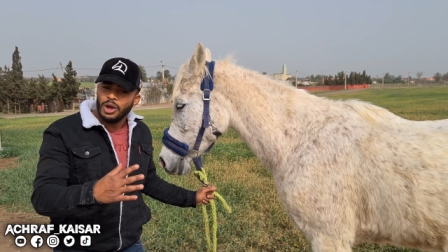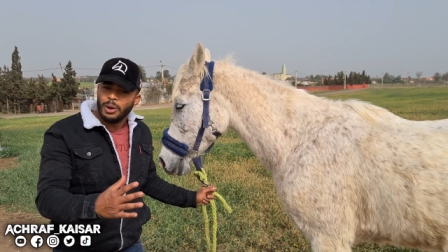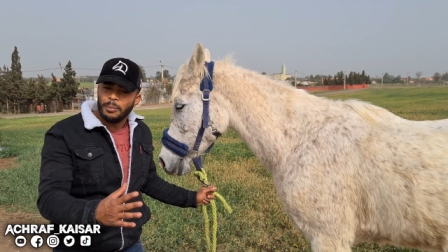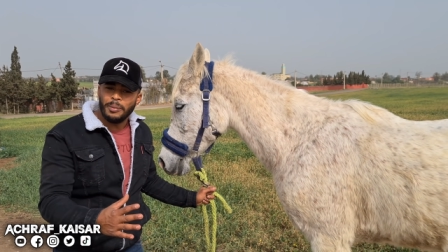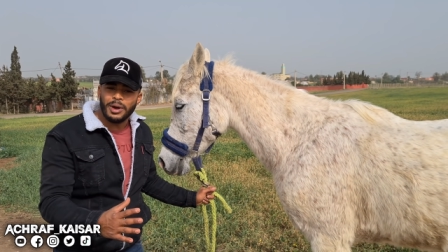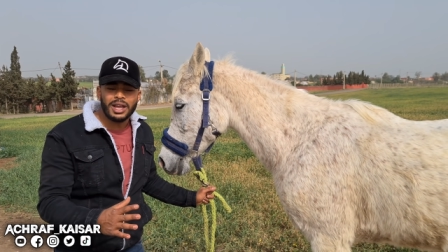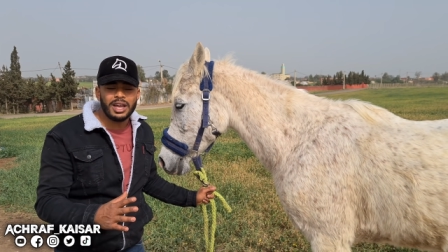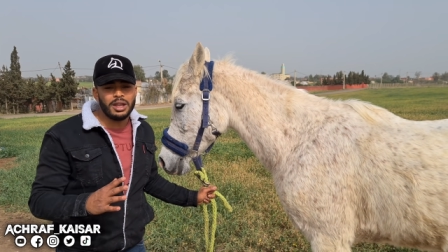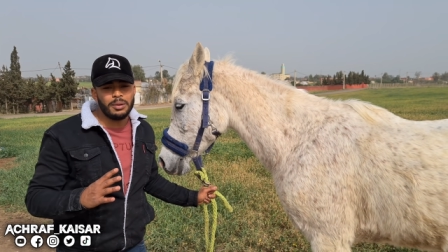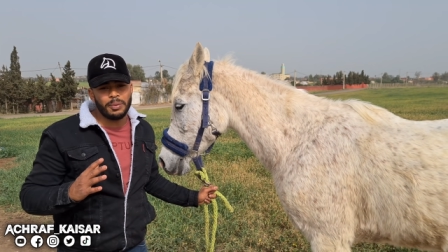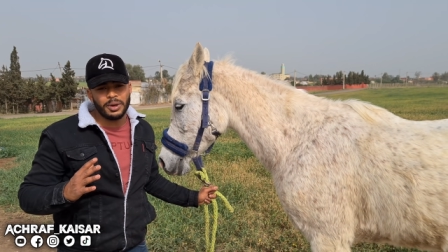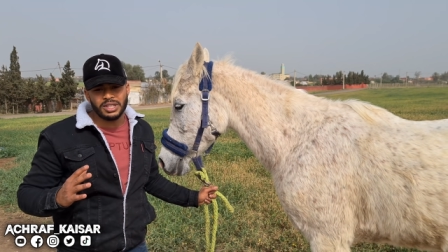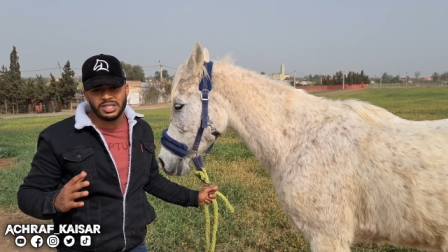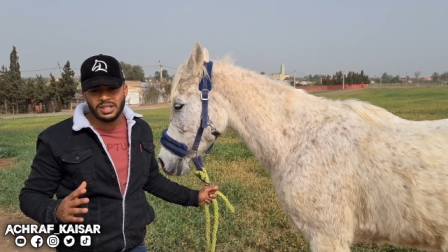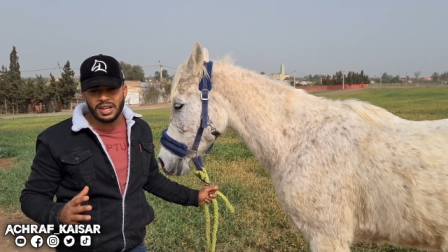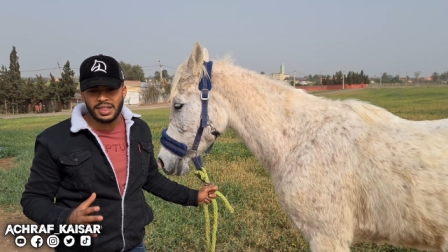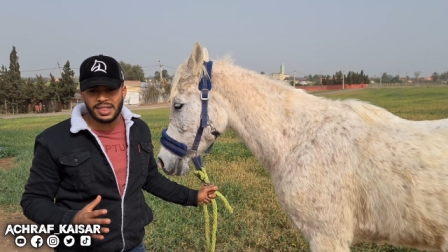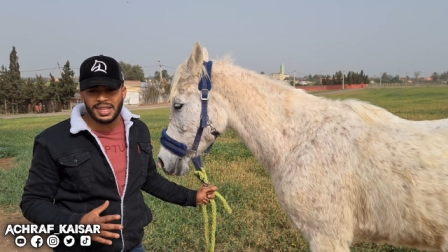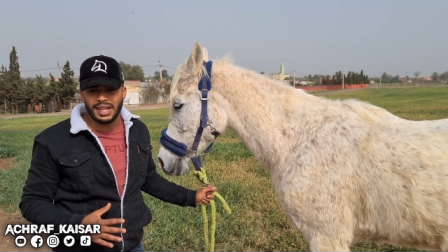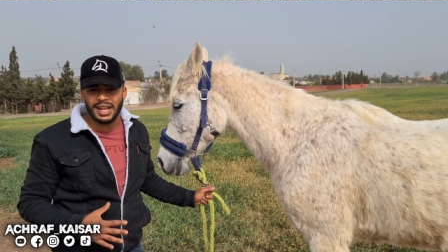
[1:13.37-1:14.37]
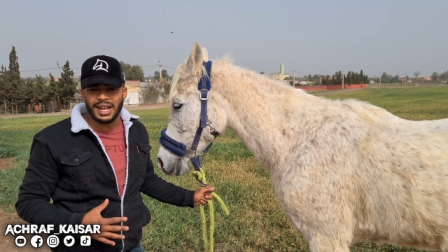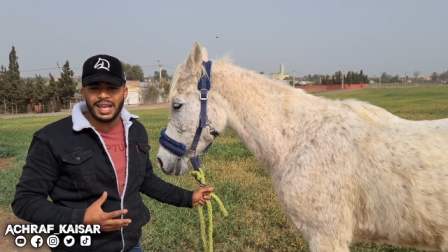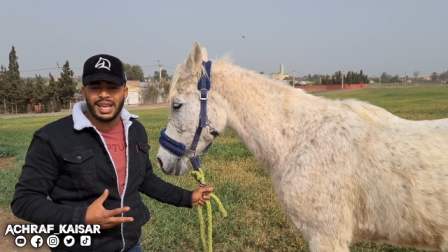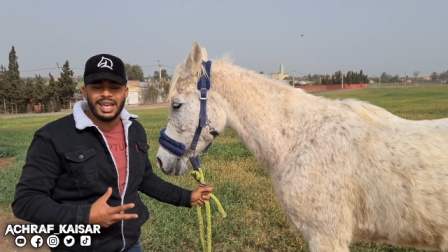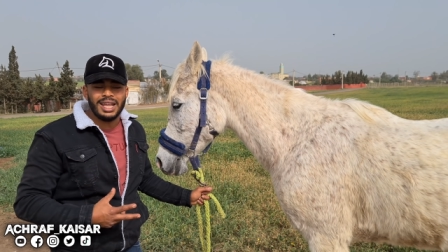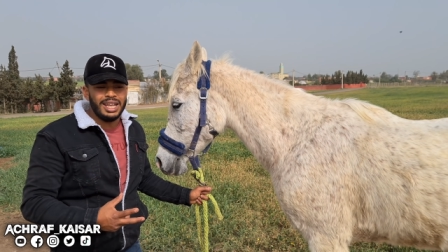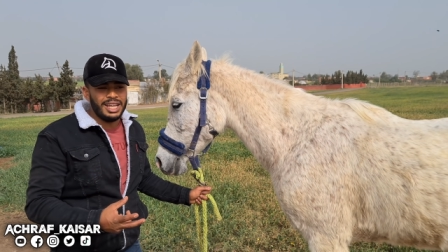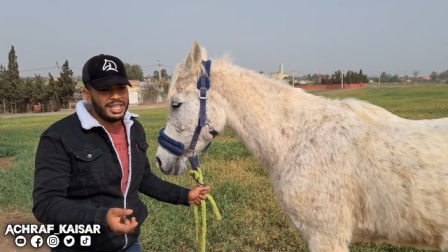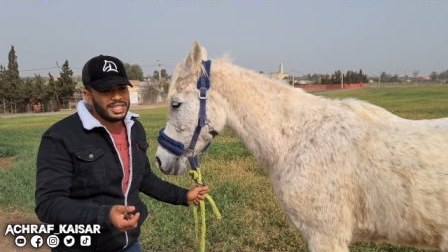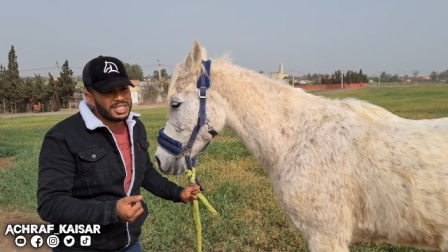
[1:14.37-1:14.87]
ما كنبغيش نغسل
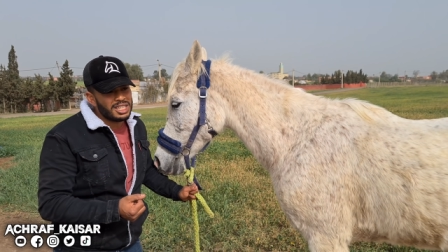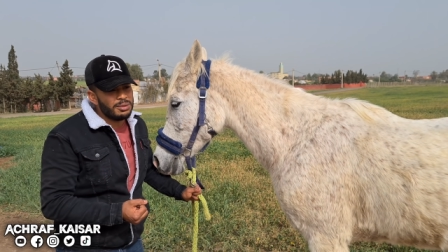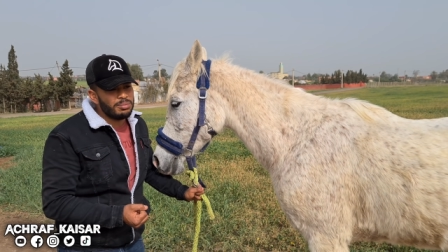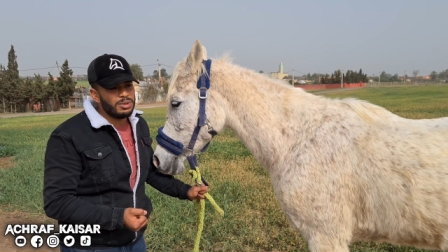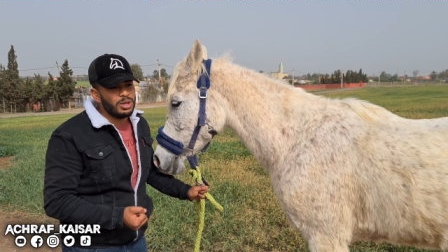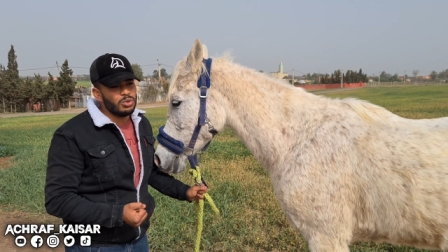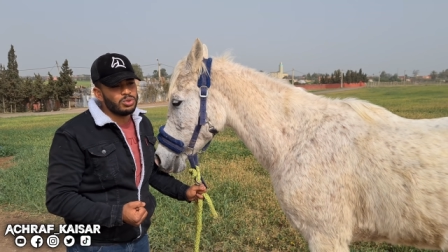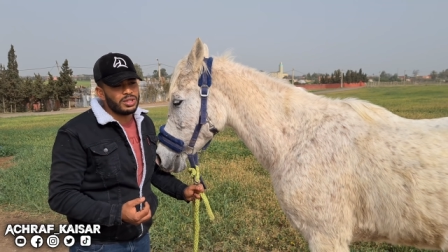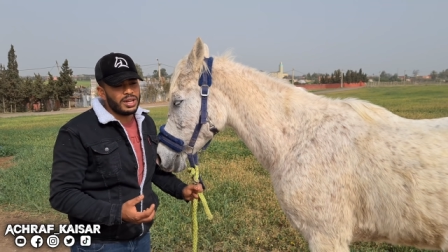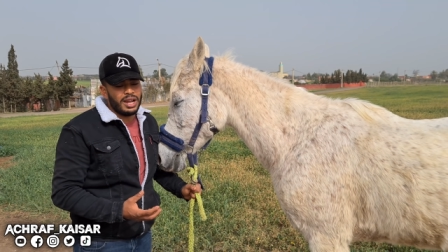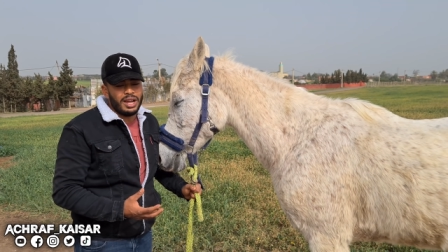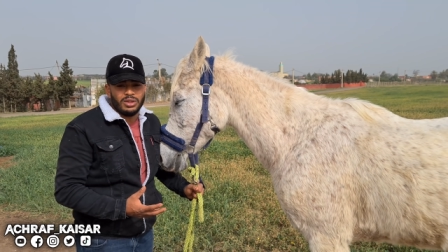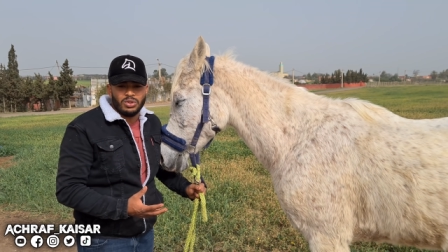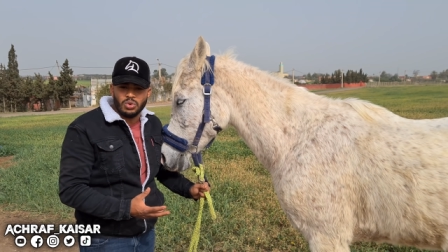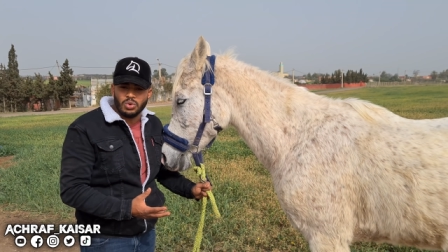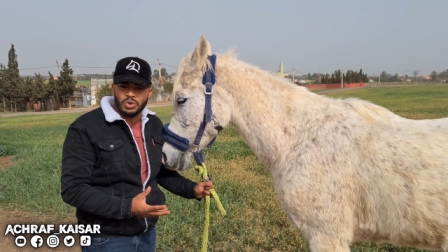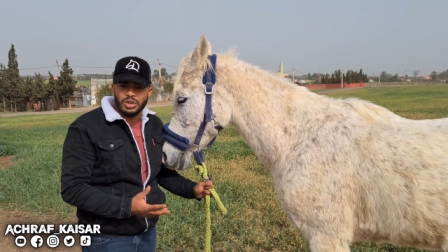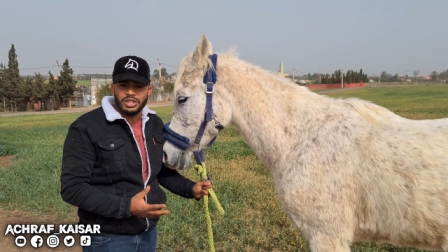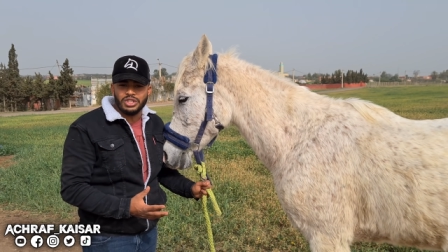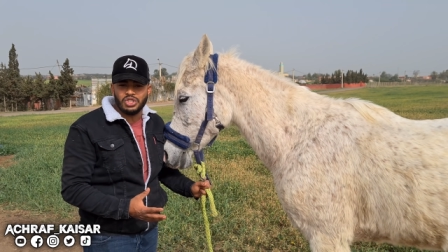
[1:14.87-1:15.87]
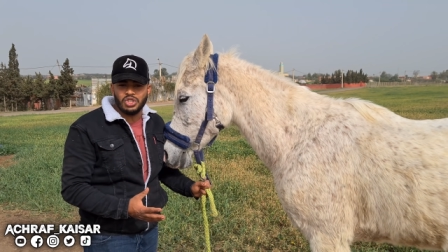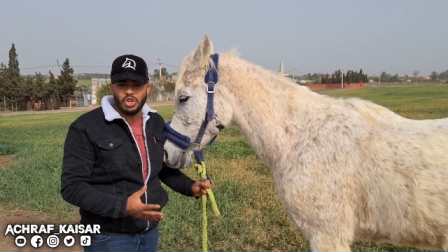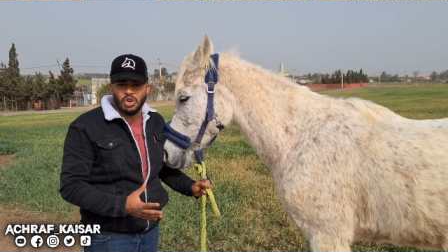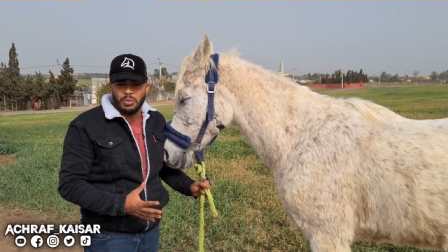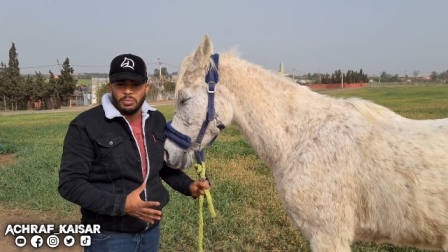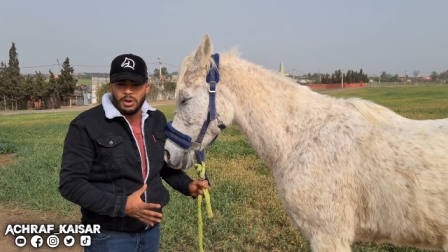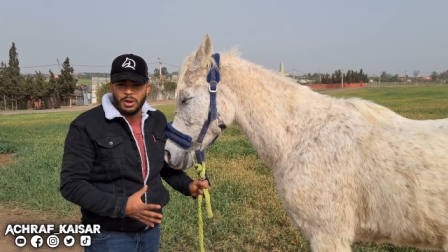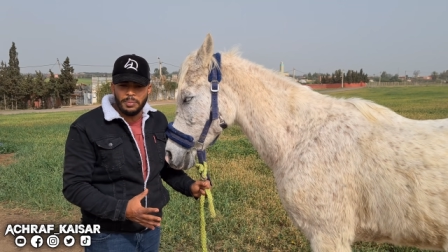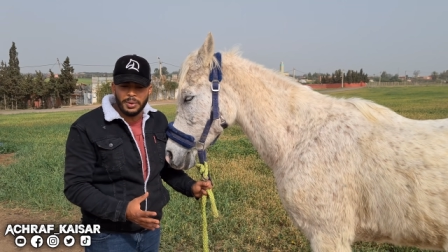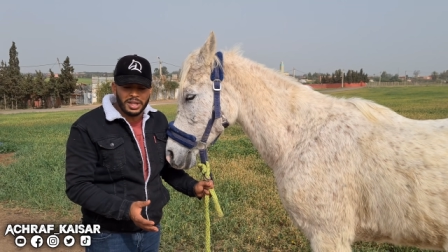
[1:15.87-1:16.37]
الخيل حيت كيبداو يترعدوا
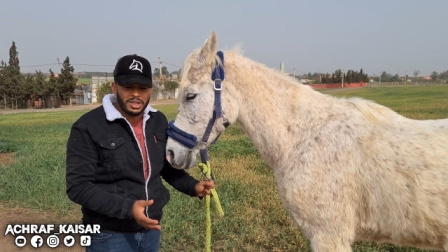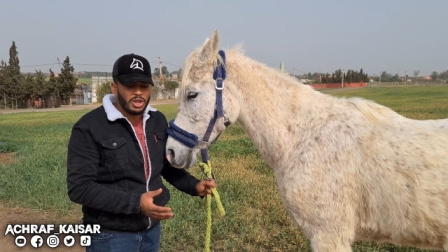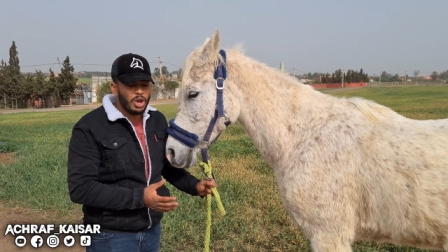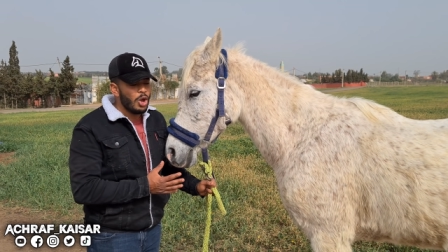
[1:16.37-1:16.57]
كيجيهم البرد